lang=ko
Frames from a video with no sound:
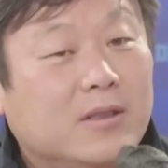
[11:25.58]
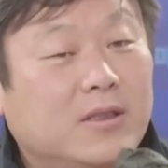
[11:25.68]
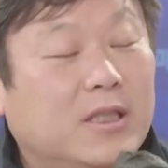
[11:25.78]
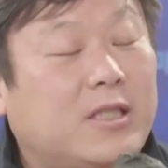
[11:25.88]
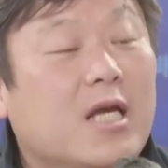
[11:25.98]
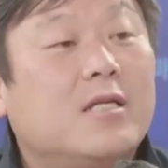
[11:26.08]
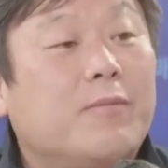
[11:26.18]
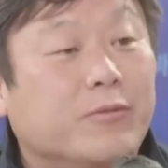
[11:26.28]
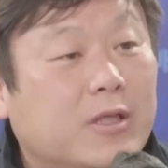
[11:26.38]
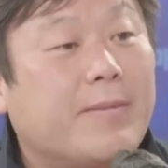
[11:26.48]
네.
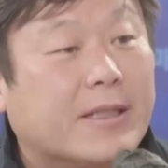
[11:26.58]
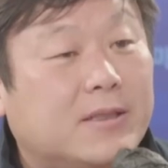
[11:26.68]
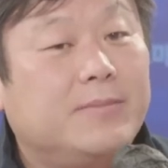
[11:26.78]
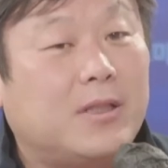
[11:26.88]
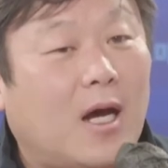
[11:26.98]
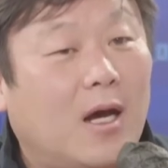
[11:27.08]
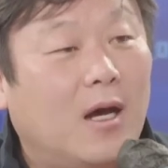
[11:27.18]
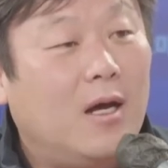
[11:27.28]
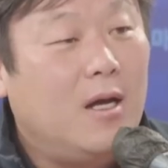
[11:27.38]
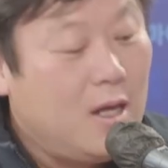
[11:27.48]
저희들 분석이 맞습니다.
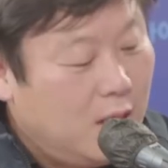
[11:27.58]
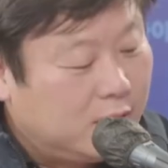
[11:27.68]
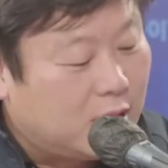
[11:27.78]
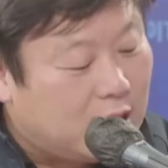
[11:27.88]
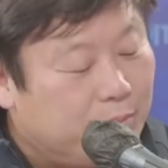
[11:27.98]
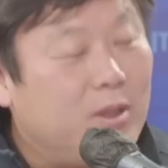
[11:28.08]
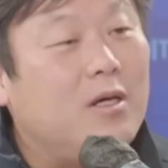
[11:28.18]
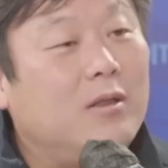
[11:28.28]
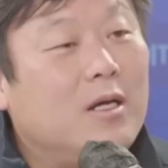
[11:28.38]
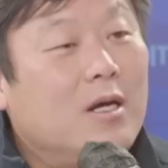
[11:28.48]
음. 그래서
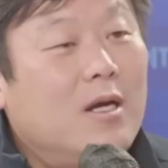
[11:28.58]
김기현